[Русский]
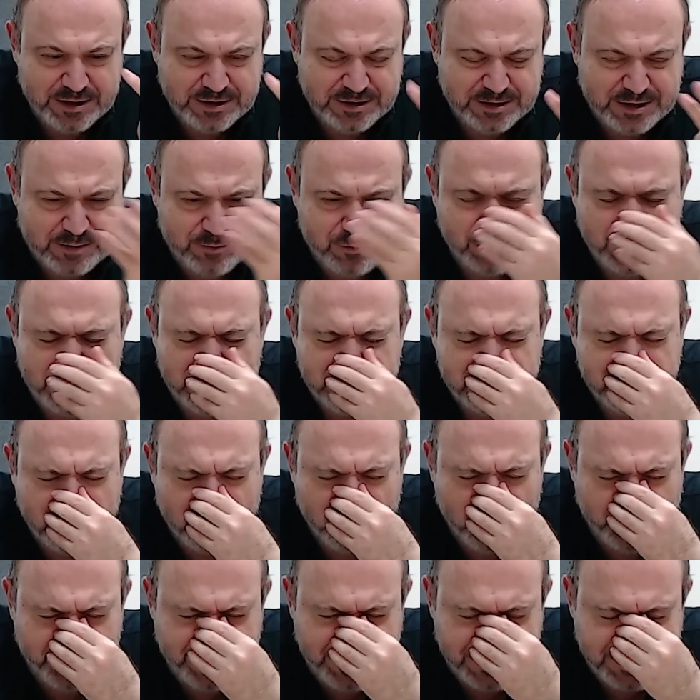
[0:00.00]
там у нас
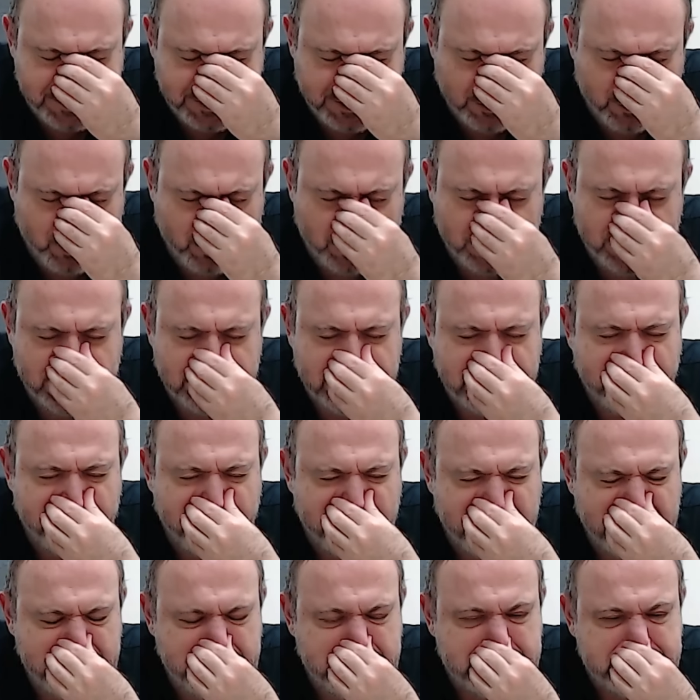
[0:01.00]
клуб есть такой на
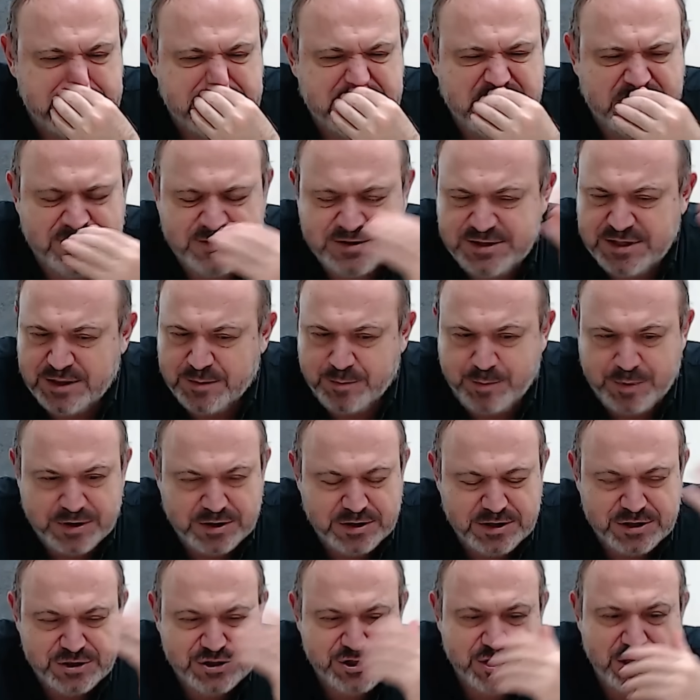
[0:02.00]
Добрынинской, всех
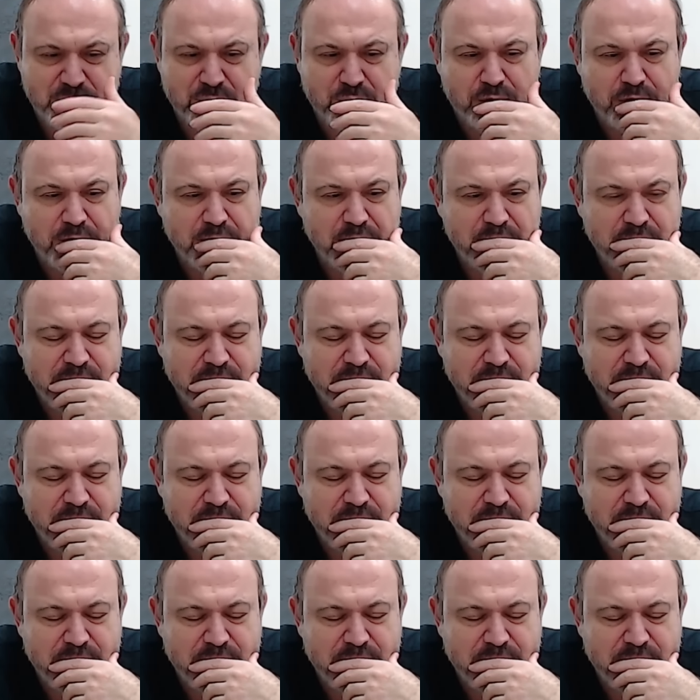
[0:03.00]
приглашаю –